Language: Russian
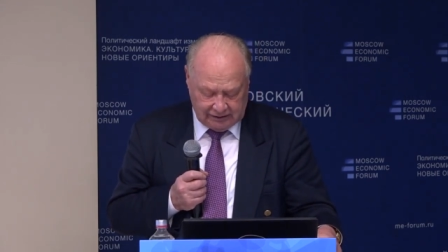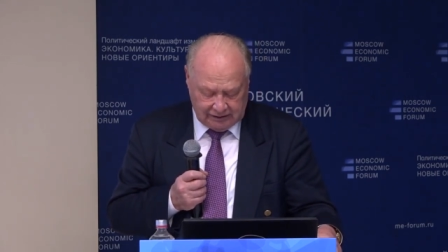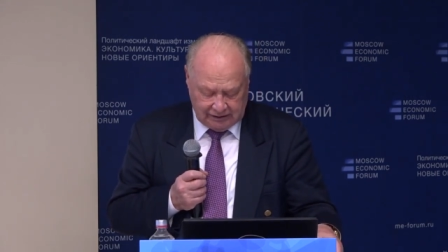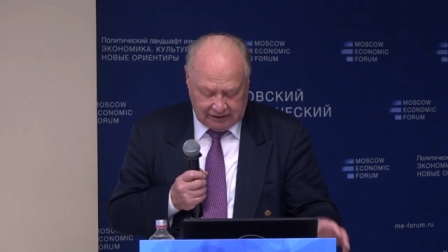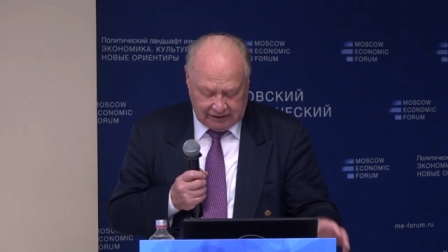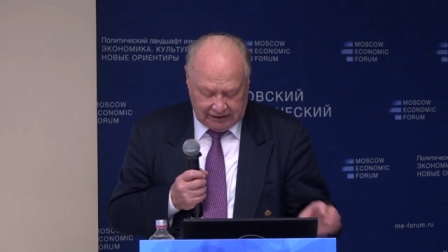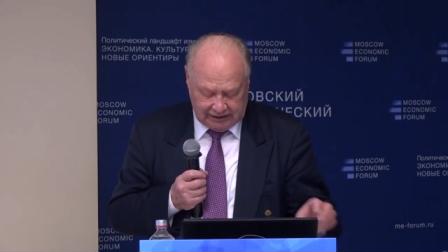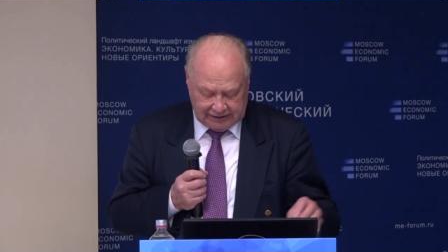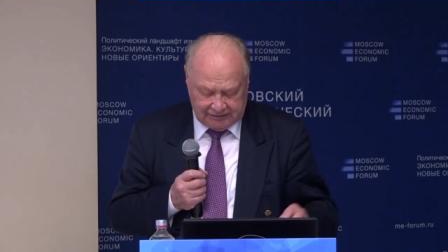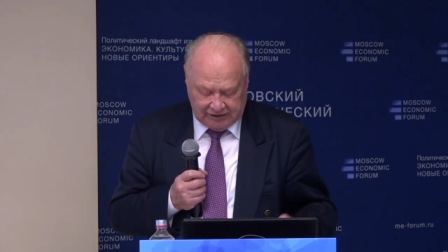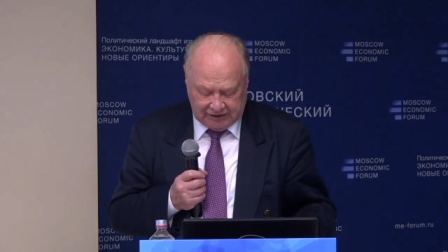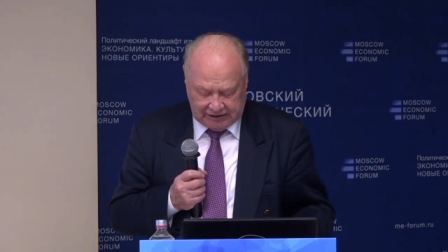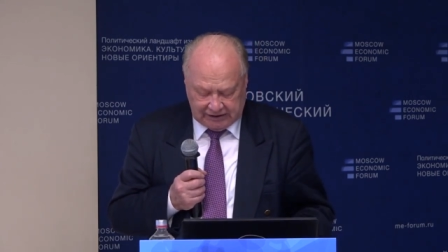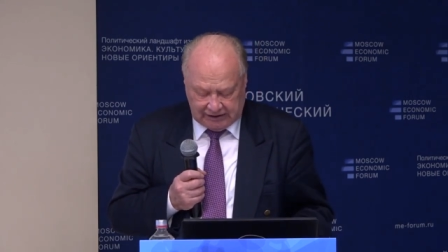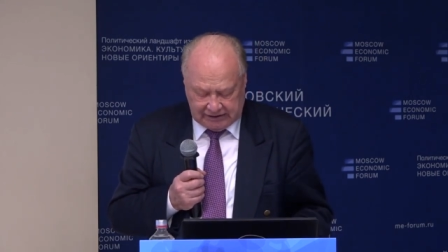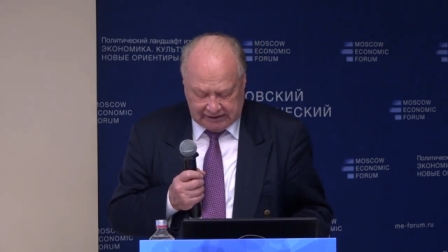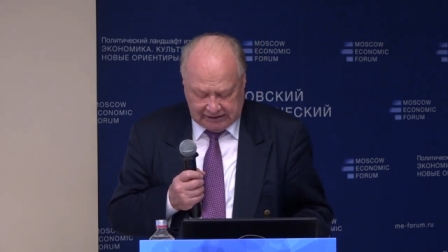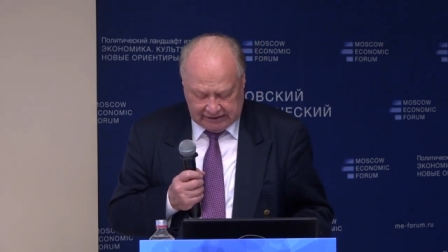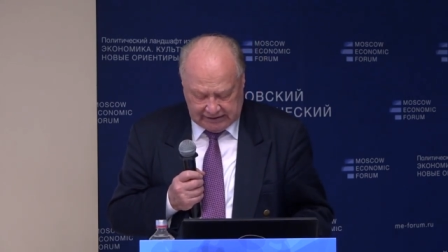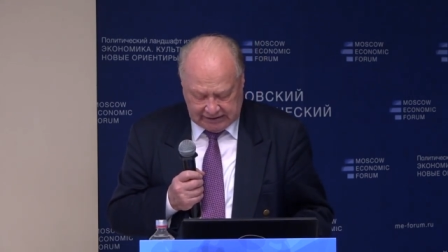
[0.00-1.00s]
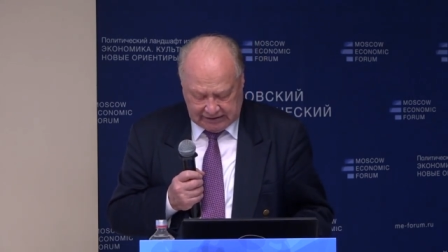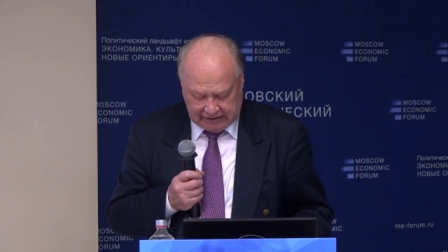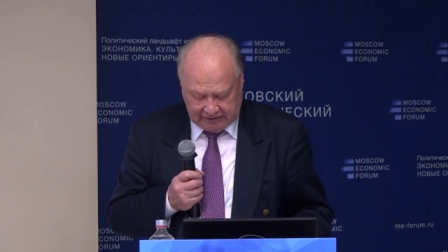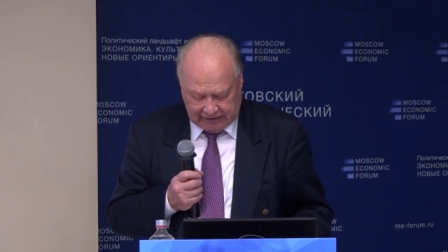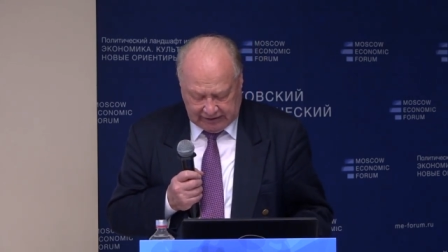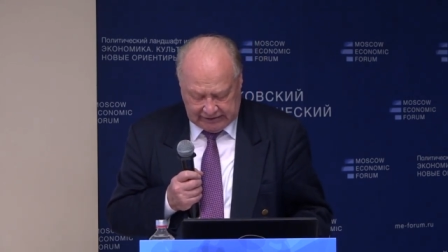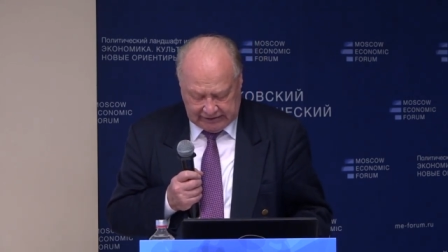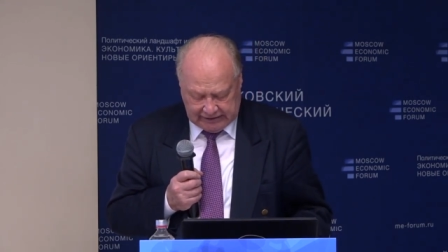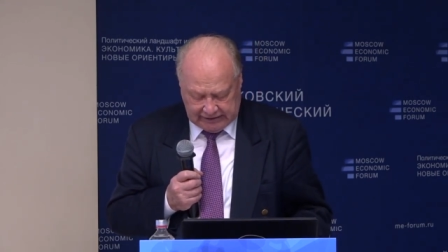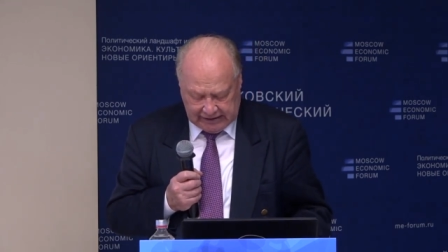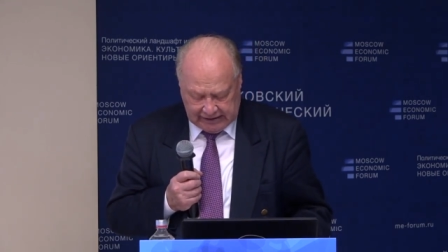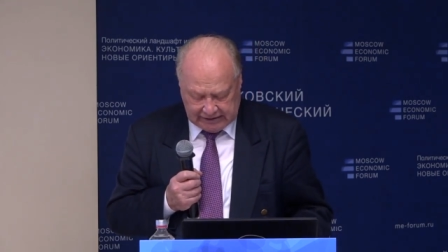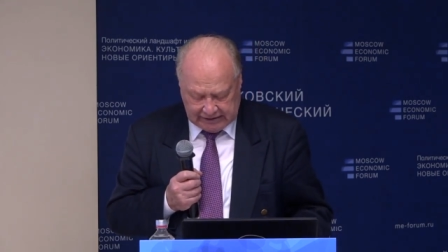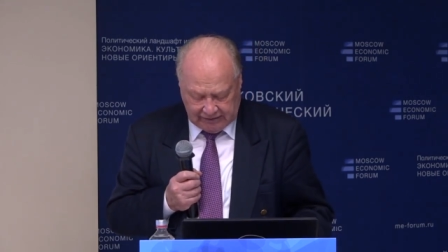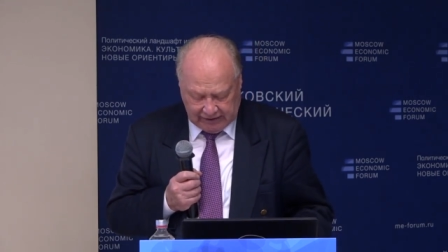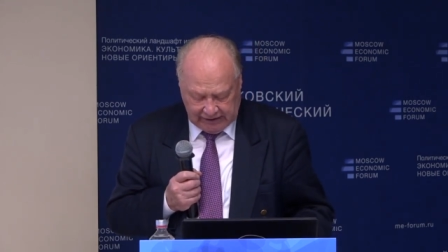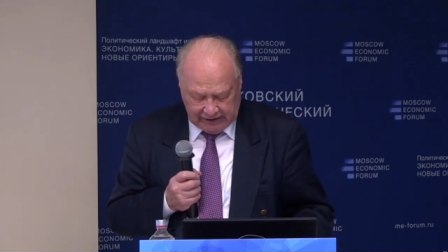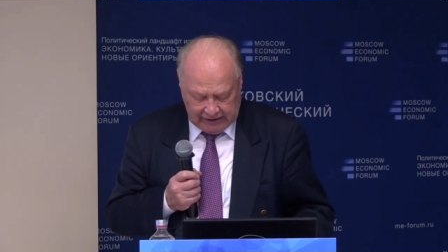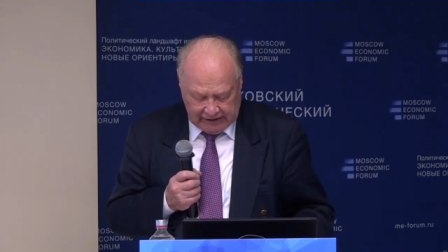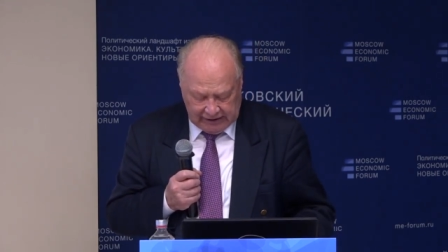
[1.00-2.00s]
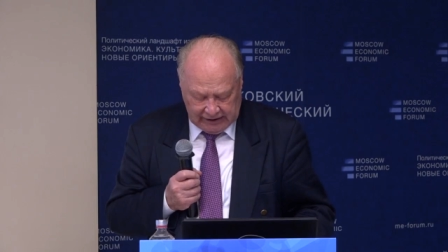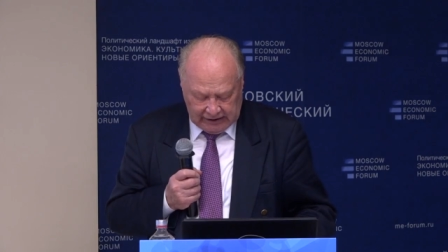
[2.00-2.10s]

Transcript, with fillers: развития сельского хозяйства